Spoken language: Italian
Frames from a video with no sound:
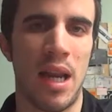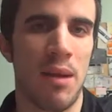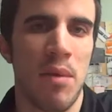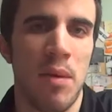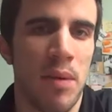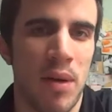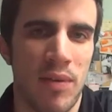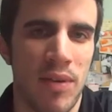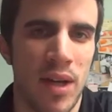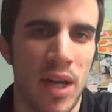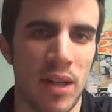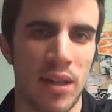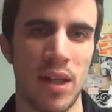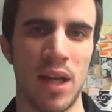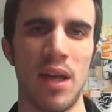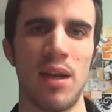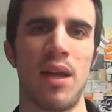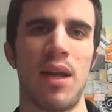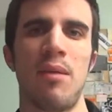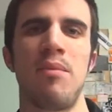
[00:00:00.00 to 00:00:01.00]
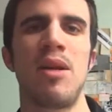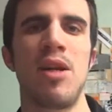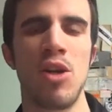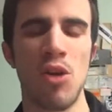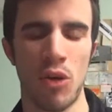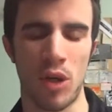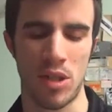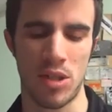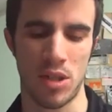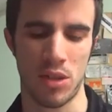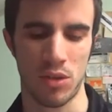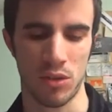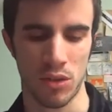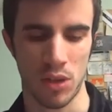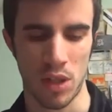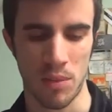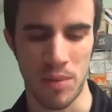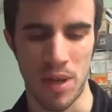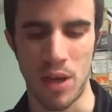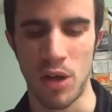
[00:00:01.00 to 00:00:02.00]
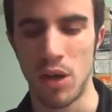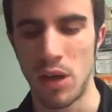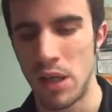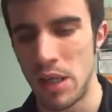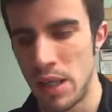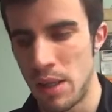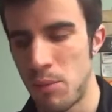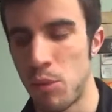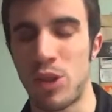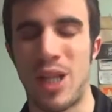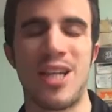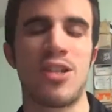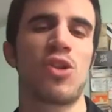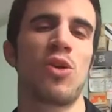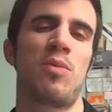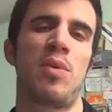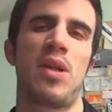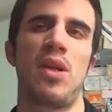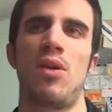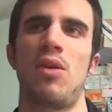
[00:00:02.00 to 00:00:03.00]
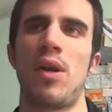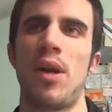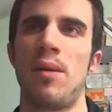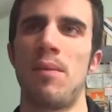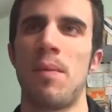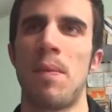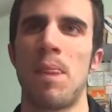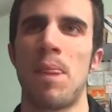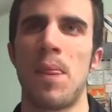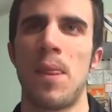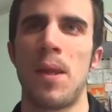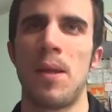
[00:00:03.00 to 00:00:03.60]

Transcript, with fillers: la mia preferita, la, la migliore secondo la mia modesta opinione.